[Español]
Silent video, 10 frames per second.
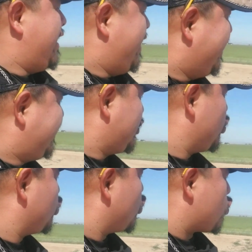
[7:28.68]
Este es
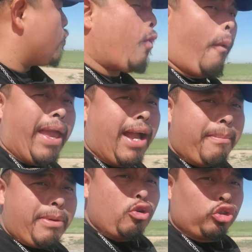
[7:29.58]
otro rumbo, vean
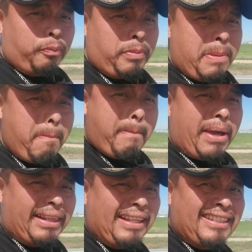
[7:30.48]
amigos, bien
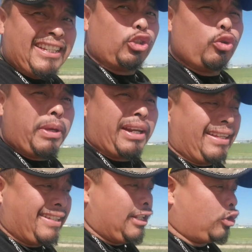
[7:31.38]
verdecito,
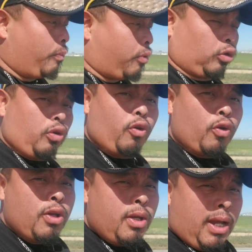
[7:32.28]
verdecito por todo.
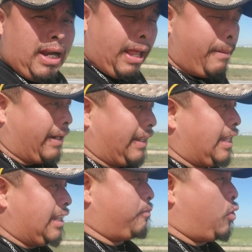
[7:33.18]
La
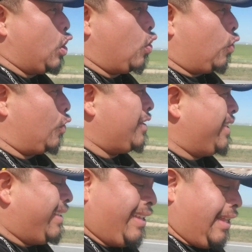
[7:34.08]
verdad, bueno,
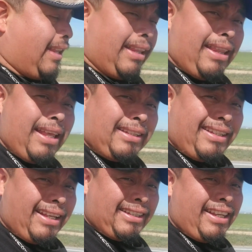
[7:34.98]
les
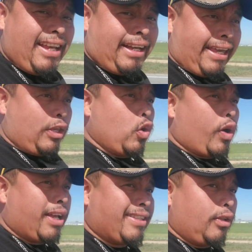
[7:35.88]
decía que yo
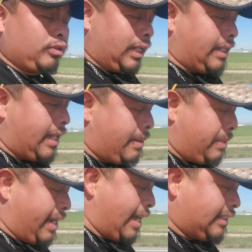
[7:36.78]
casi no salía de
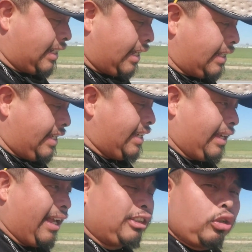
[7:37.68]
mi casa y
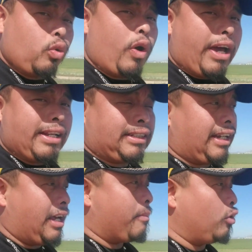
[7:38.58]
estos lugares
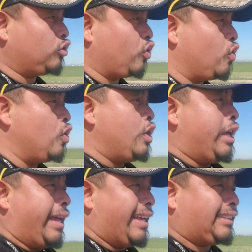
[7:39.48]
tan hermosos
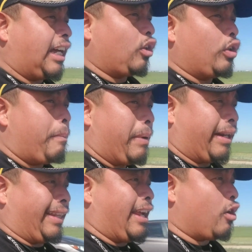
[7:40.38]
he estado de
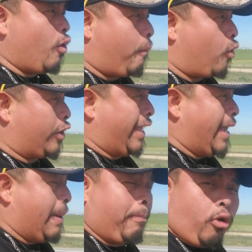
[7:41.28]
perderlo. ¿Por
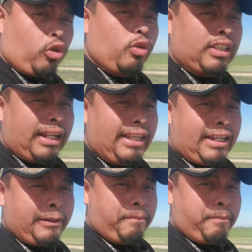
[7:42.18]
qué? Por no salir.